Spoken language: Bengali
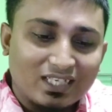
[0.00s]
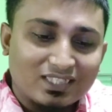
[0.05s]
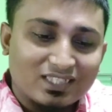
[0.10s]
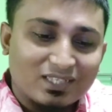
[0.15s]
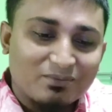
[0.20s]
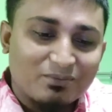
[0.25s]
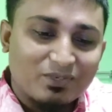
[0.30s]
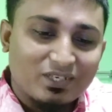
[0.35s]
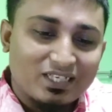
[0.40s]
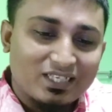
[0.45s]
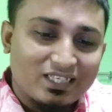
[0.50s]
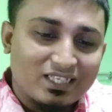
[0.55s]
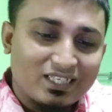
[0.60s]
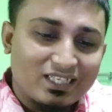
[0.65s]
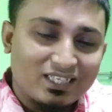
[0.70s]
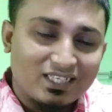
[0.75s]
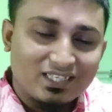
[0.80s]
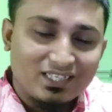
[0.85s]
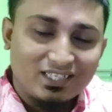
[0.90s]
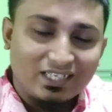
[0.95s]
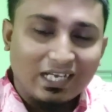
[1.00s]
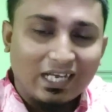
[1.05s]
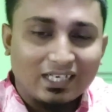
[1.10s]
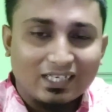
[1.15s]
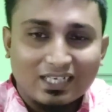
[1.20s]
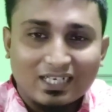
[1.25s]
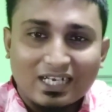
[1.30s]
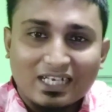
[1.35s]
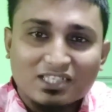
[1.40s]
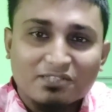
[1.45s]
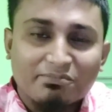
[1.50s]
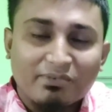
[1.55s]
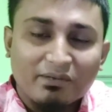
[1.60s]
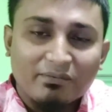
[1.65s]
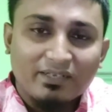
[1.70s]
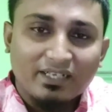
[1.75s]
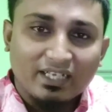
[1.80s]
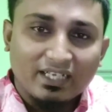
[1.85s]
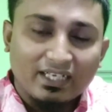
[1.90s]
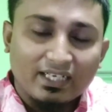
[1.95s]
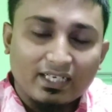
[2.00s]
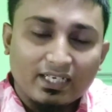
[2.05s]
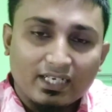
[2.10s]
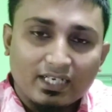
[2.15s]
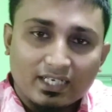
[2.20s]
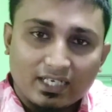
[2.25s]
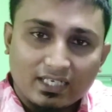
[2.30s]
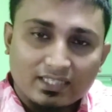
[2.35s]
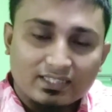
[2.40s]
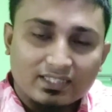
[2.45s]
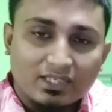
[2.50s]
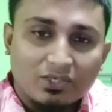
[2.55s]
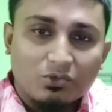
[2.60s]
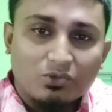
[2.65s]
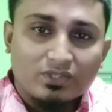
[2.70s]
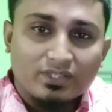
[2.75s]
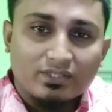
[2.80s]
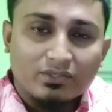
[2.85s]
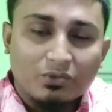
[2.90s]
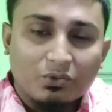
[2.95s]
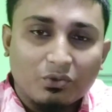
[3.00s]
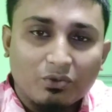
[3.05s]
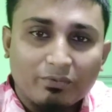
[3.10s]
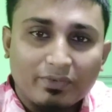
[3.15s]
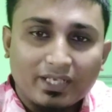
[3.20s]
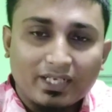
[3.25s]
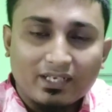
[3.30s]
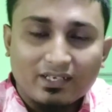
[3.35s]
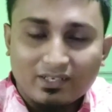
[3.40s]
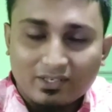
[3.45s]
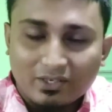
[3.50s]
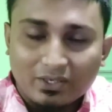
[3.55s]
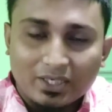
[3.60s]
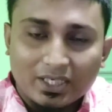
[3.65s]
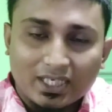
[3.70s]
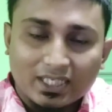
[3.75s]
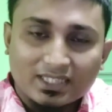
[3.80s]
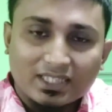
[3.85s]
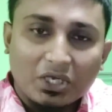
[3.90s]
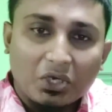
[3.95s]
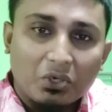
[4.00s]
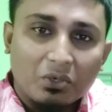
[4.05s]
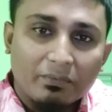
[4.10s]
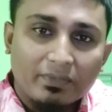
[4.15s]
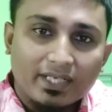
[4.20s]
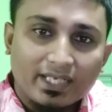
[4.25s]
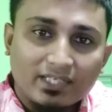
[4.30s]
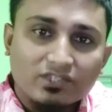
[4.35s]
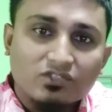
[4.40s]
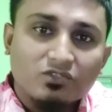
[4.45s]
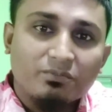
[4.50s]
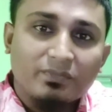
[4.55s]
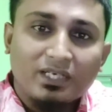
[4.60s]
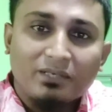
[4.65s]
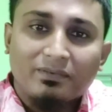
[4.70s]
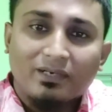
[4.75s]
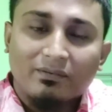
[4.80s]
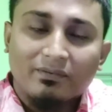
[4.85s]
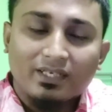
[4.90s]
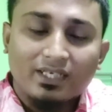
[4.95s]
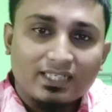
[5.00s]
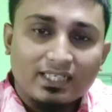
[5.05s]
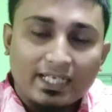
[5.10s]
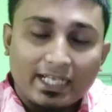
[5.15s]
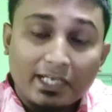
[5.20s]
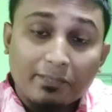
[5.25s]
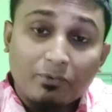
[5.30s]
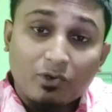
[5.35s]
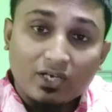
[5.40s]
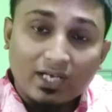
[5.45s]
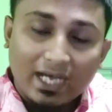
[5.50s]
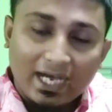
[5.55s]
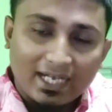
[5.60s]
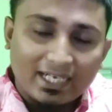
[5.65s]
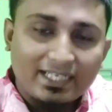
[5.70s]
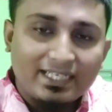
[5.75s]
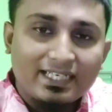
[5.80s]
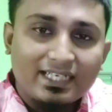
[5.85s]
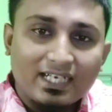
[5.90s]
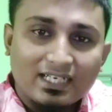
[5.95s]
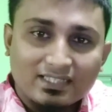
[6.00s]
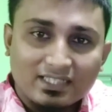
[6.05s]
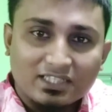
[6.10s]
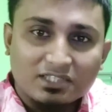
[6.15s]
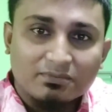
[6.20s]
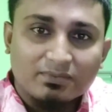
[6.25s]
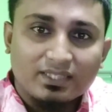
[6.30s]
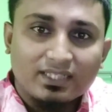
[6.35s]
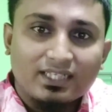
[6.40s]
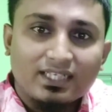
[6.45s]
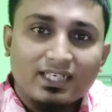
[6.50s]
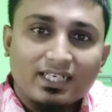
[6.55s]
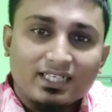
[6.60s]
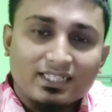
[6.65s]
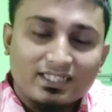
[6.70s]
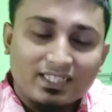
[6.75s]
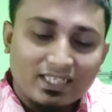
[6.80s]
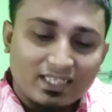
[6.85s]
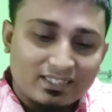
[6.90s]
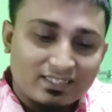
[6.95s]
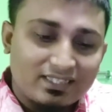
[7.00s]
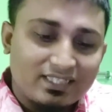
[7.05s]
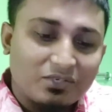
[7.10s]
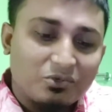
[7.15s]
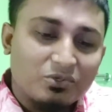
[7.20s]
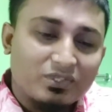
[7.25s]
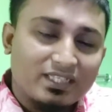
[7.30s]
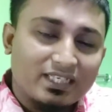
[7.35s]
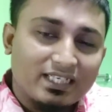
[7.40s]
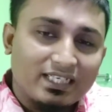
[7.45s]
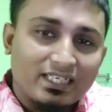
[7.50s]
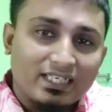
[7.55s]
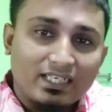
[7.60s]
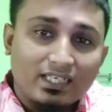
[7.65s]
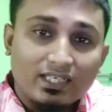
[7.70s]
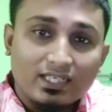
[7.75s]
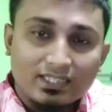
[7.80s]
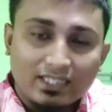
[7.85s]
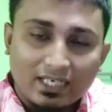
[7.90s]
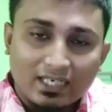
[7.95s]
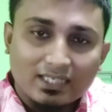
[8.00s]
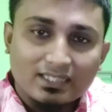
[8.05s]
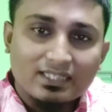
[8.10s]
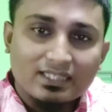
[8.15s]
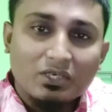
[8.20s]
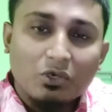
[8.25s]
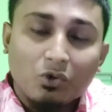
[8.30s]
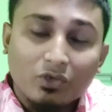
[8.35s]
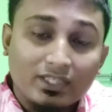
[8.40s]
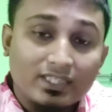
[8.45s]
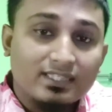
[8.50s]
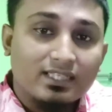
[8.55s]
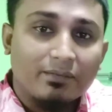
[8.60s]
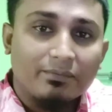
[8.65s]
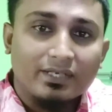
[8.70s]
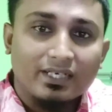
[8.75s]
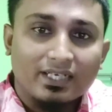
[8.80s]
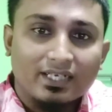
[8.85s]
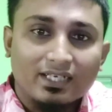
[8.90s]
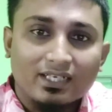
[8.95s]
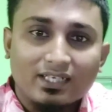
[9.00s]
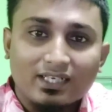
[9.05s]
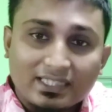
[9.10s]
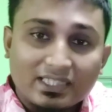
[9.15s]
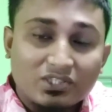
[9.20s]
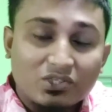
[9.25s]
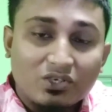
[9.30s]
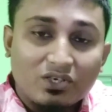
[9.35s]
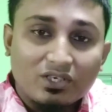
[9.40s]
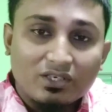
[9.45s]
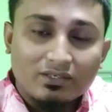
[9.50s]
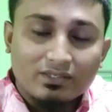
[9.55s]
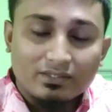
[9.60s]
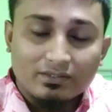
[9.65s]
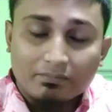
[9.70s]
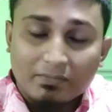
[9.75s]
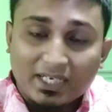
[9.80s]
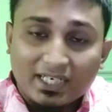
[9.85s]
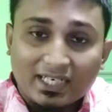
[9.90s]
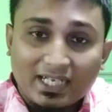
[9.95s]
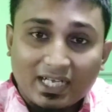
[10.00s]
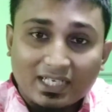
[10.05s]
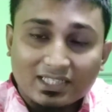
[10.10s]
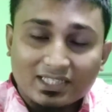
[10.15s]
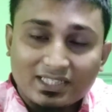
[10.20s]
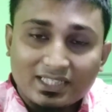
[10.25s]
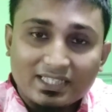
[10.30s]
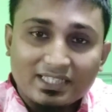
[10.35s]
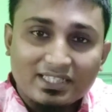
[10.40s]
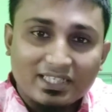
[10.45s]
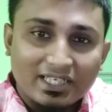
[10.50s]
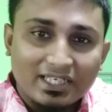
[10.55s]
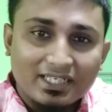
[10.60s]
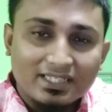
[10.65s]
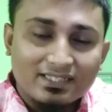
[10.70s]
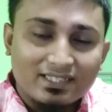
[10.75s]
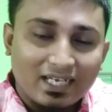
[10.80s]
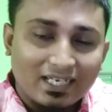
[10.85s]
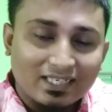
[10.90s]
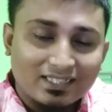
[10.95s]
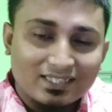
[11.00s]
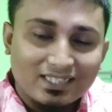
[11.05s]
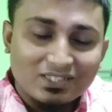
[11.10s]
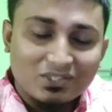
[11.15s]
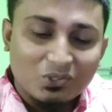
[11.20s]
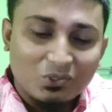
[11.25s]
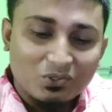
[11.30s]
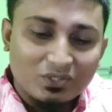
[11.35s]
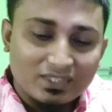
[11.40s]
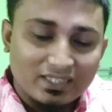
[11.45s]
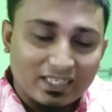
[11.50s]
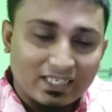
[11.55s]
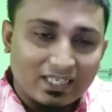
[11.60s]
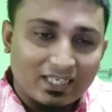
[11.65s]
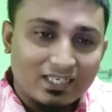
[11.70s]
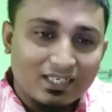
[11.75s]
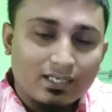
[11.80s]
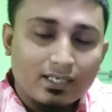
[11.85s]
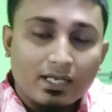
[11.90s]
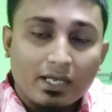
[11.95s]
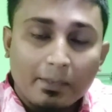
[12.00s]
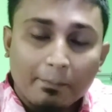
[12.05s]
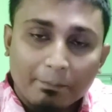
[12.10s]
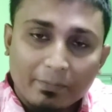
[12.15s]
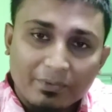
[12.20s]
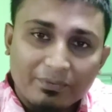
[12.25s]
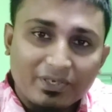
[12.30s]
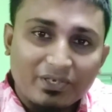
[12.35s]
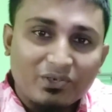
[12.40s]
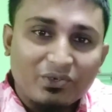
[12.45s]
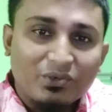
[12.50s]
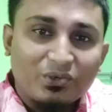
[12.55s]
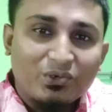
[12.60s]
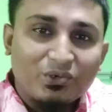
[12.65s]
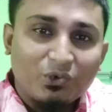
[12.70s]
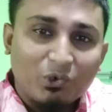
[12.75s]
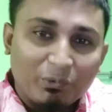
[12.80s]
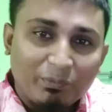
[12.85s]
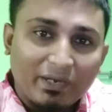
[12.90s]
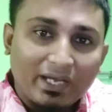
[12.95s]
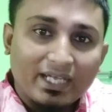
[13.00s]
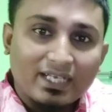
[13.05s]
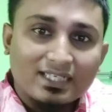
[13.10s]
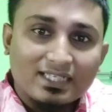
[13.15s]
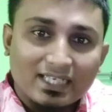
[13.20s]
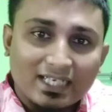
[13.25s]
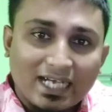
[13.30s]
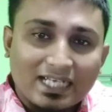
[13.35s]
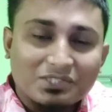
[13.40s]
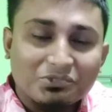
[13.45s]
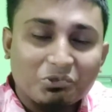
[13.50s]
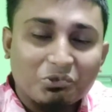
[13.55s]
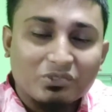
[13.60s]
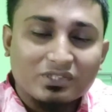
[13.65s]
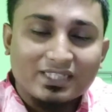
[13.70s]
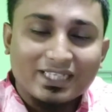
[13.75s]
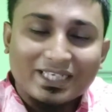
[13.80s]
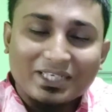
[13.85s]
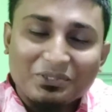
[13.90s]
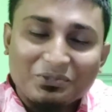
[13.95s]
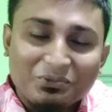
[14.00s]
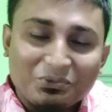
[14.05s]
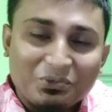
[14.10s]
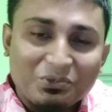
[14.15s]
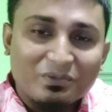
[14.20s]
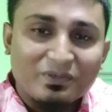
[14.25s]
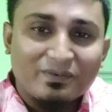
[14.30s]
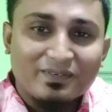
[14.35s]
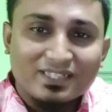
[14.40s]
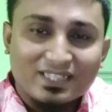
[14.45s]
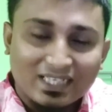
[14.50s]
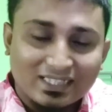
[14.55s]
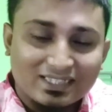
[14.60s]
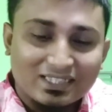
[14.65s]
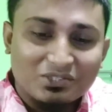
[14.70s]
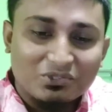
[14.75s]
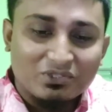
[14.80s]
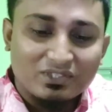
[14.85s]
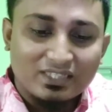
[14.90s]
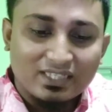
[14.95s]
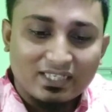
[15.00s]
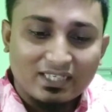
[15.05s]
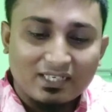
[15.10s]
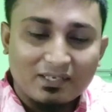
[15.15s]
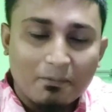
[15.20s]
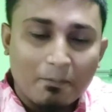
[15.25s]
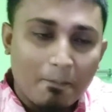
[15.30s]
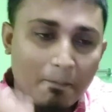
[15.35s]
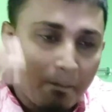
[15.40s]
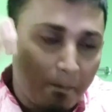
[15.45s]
আসার পরে একটা কাজ পাবে কাজটা করবে কাজটা হবে কিছু বিল পাবে এরপর আরেকটি কাজ আসবে সে কাজটি করতে গিয়ে তার কাছে হইতে চাবে না সাকসেস হওয়ার মানে কাজটি সে সাকসেস হচ্ছে না বিভিন্ন উপায়ে সে কাজ করছে কিন্তু কোনোভাবে সাকসেস হচ্ছে না